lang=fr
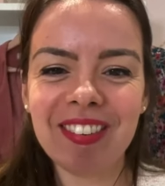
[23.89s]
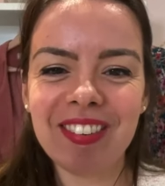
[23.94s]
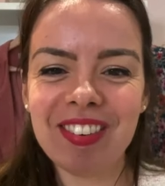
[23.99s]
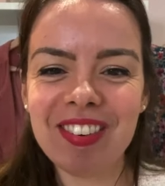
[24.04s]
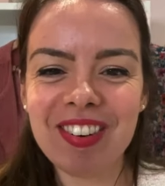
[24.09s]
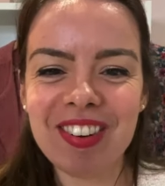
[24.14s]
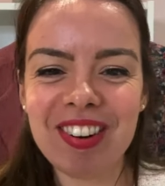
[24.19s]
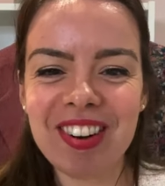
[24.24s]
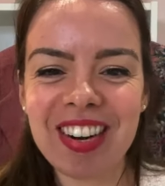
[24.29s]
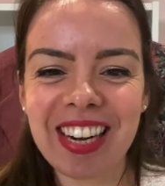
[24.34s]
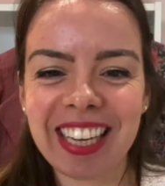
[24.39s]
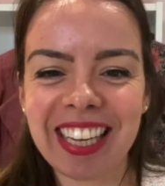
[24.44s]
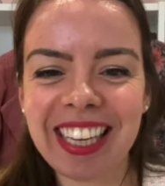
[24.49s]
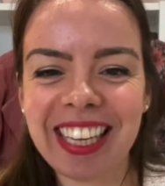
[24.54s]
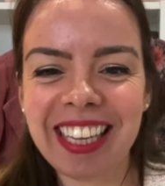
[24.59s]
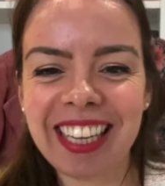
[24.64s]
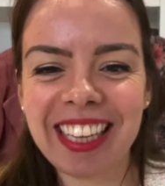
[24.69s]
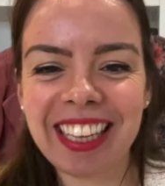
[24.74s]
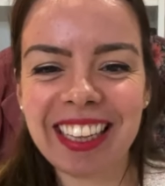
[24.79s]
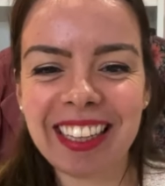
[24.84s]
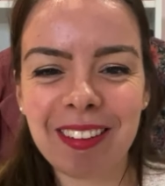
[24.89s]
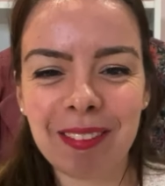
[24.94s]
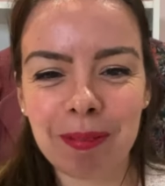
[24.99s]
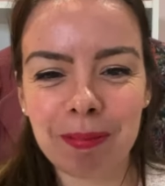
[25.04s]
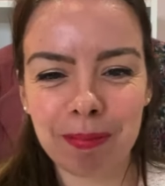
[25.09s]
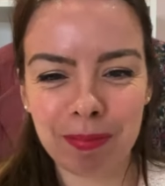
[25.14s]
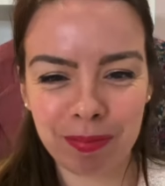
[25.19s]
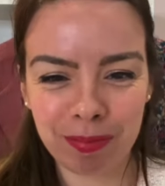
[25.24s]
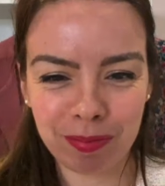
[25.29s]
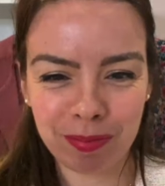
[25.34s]
Coucou
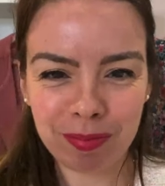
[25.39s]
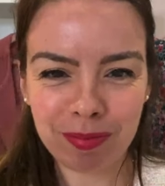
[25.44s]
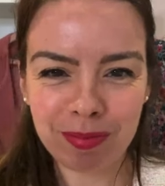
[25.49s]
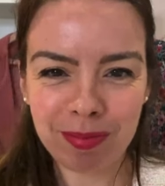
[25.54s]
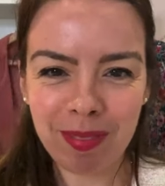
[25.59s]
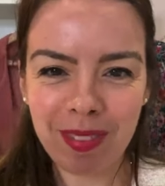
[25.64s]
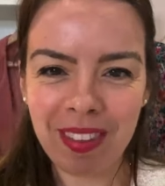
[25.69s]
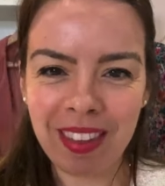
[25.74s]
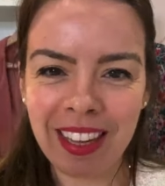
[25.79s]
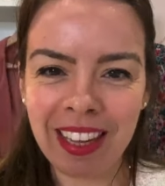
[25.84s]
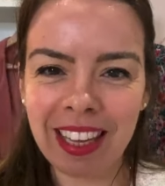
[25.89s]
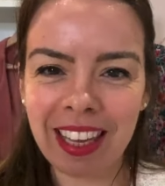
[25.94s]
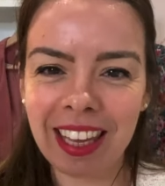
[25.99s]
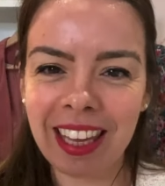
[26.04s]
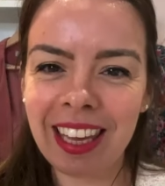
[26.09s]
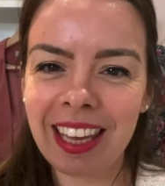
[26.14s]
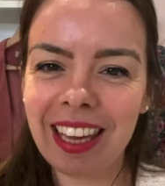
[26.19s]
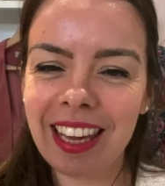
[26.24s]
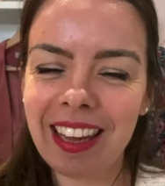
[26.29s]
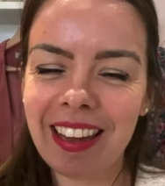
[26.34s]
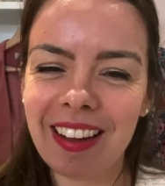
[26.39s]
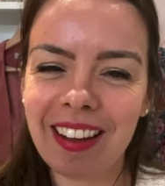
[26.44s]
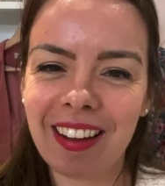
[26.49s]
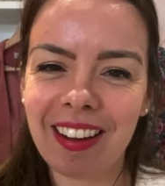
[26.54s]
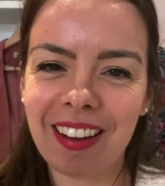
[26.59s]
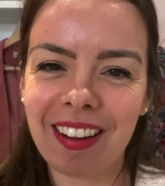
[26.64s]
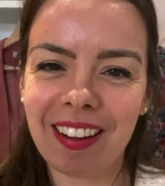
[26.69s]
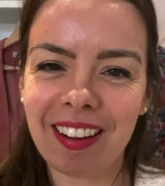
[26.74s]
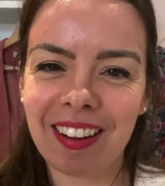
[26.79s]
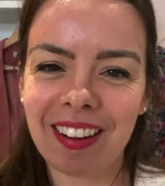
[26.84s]
Corinne et,
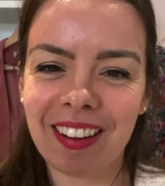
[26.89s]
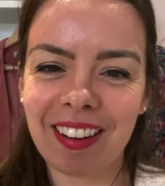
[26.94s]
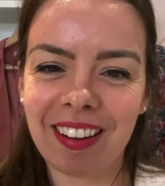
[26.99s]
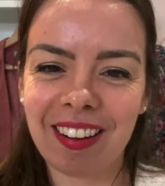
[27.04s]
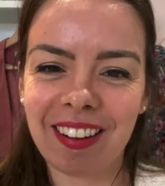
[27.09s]
euh,